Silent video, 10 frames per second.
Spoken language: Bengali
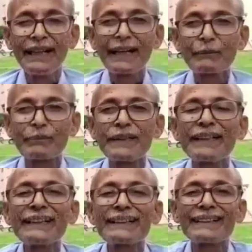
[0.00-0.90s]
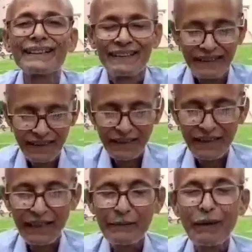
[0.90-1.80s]
এর ভিত
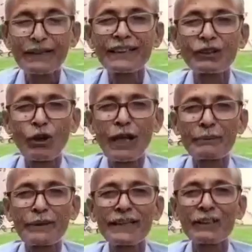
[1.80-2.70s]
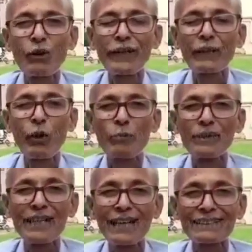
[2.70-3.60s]
এর মাটির তলার ভিত অনেক
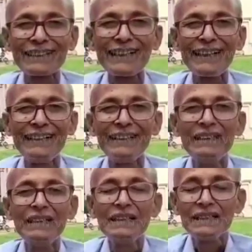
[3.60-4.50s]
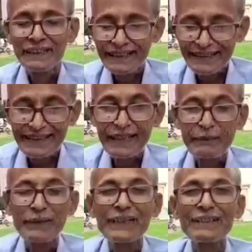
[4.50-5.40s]
গভীরে আছে ইটের
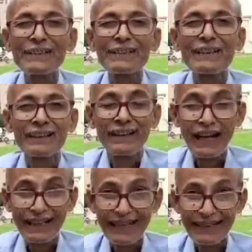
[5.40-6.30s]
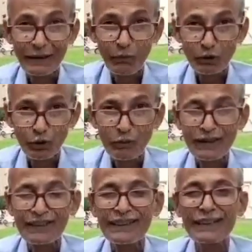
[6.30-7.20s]
ভিত ঢালাইয়ের বর্তমান
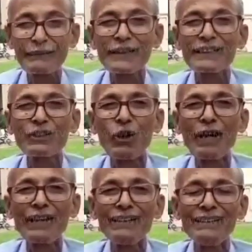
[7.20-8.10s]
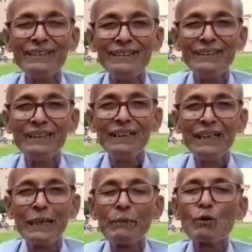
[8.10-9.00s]
দিনের ভিত নয়
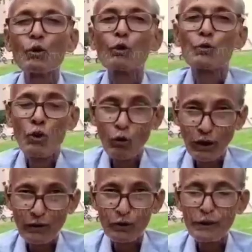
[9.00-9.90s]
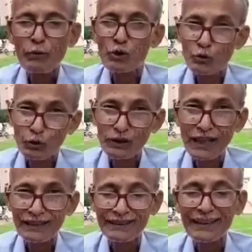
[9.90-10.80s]
এবং খুব চওড়া করে মজবুতি
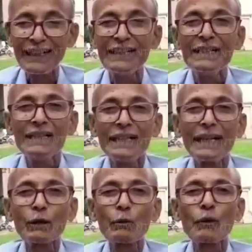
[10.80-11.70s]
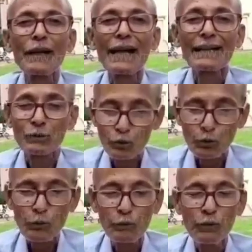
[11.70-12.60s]
আছে এর ওপরে একটু
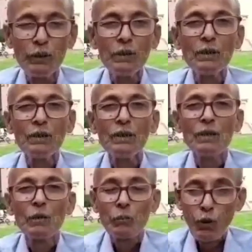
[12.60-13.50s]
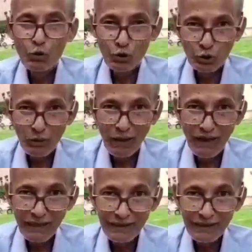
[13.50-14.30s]
পৌরসভা